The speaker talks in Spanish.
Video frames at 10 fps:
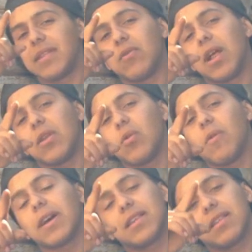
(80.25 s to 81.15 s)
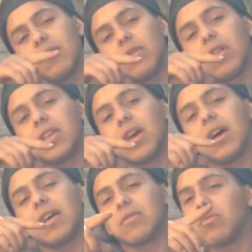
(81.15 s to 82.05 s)
de una nueva que se vino
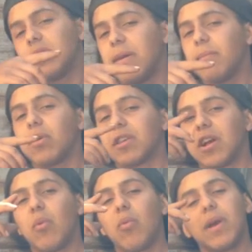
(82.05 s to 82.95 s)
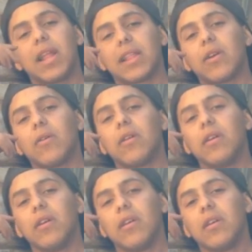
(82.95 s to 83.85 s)
ya hace un tiempo, hace como un mes la tengo,
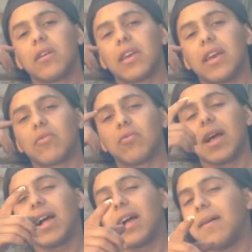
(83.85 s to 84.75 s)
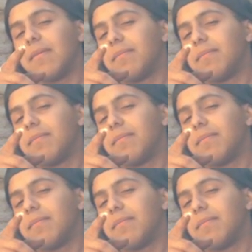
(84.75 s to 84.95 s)
que es una